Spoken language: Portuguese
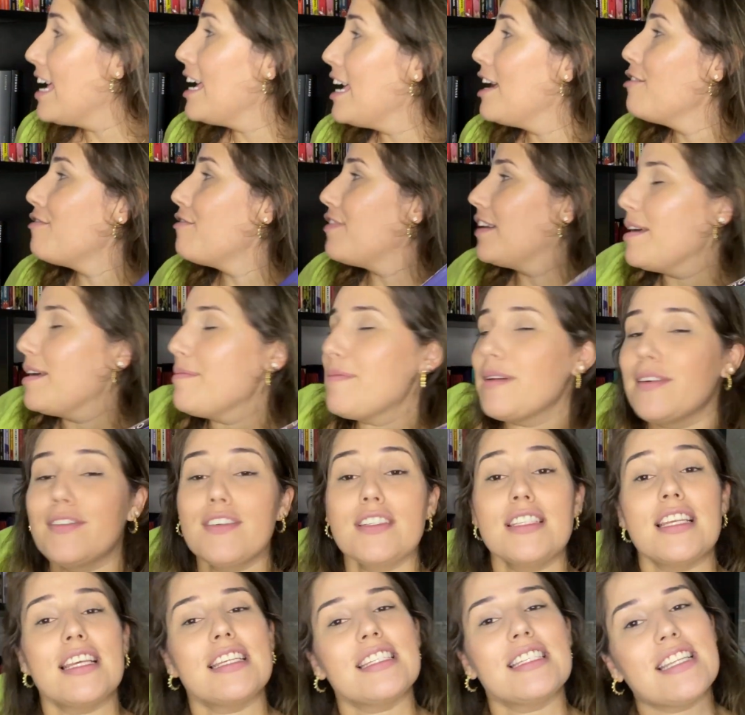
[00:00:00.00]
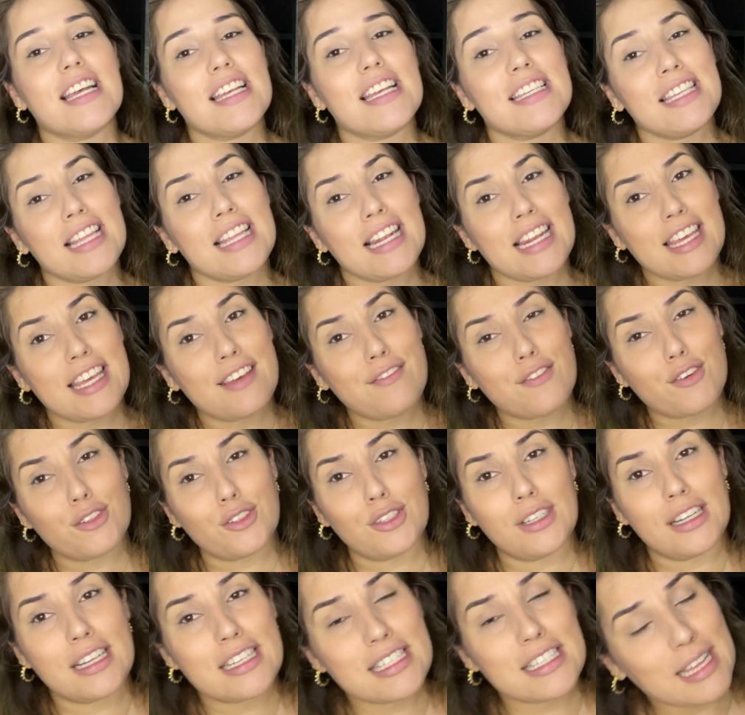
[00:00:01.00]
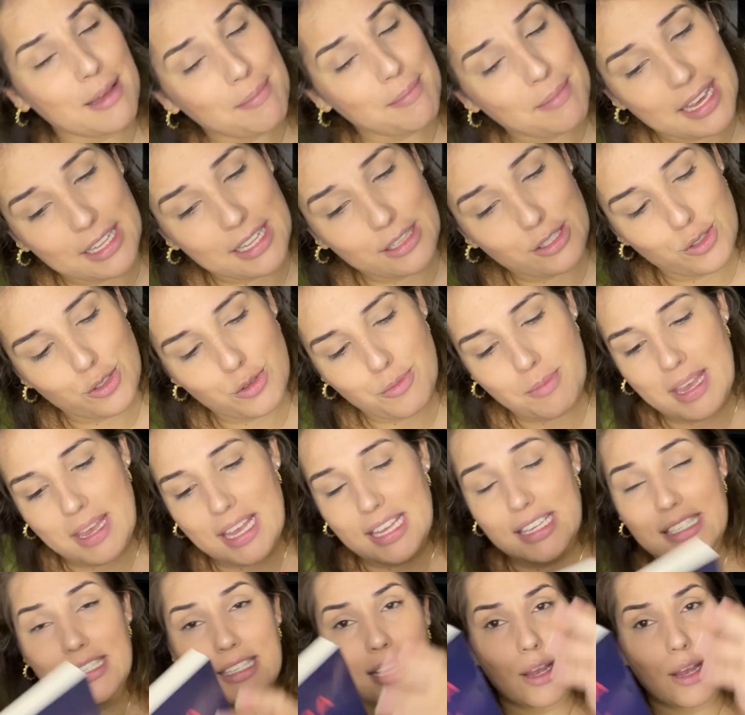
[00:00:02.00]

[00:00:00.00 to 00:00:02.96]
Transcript: Eu falei pra vocês desse livro no lançamento do mês,